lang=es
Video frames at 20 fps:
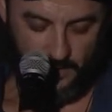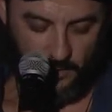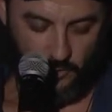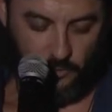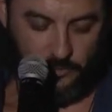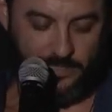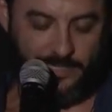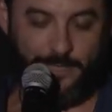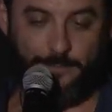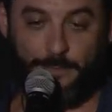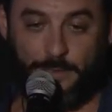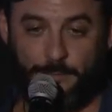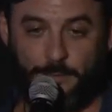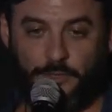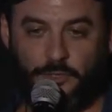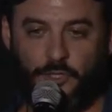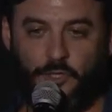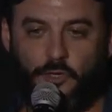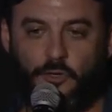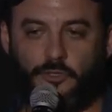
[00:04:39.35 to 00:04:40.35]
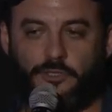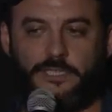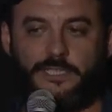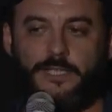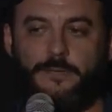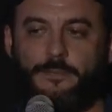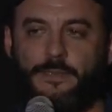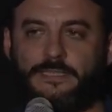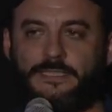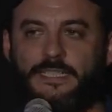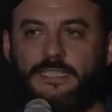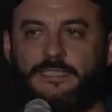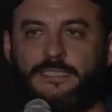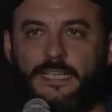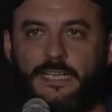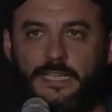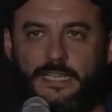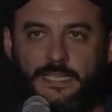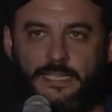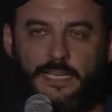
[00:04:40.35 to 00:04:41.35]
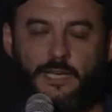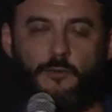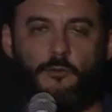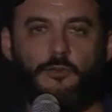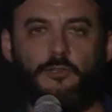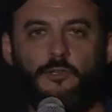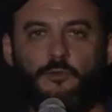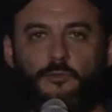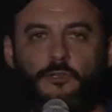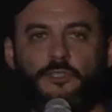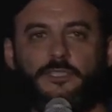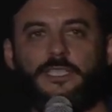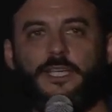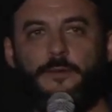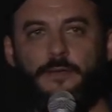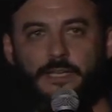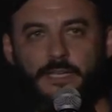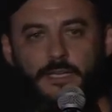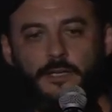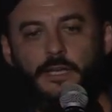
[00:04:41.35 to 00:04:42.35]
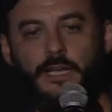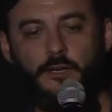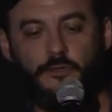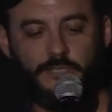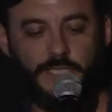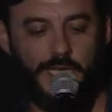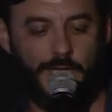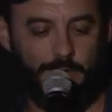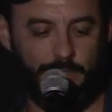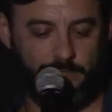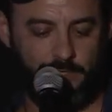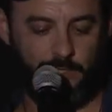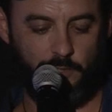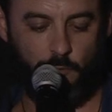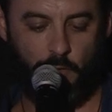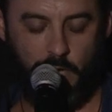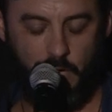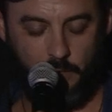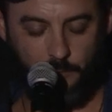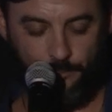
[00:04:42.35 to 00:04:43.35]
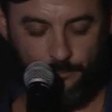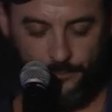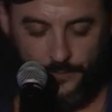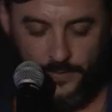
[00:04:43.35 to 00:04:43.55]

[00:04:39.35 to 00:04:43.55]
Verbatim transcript: cosas que, por eso digo, cosas que pasan y se alinean cuando uno sabe que las cosas las va a hacer igual